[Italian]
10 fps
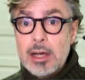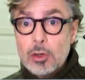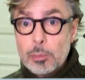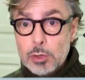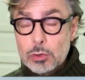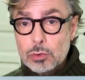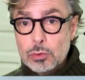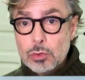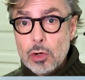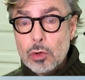è
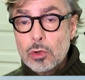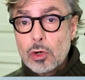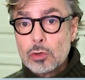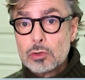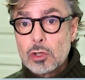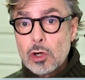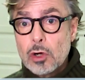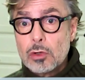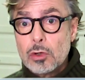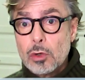opportuno un
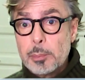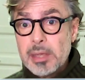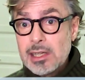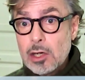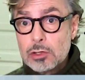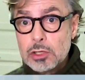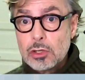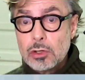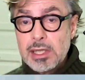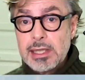controllo
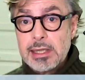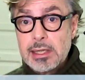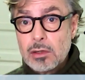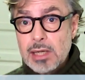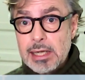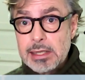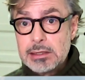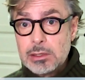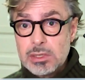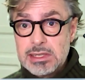periodico e
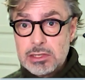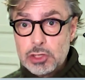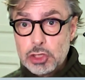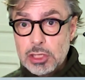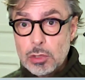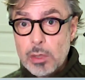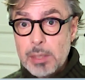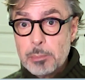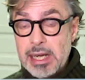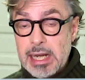regolare di questi
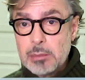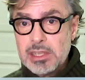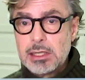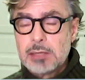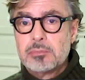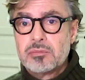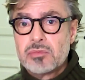cinque parametri.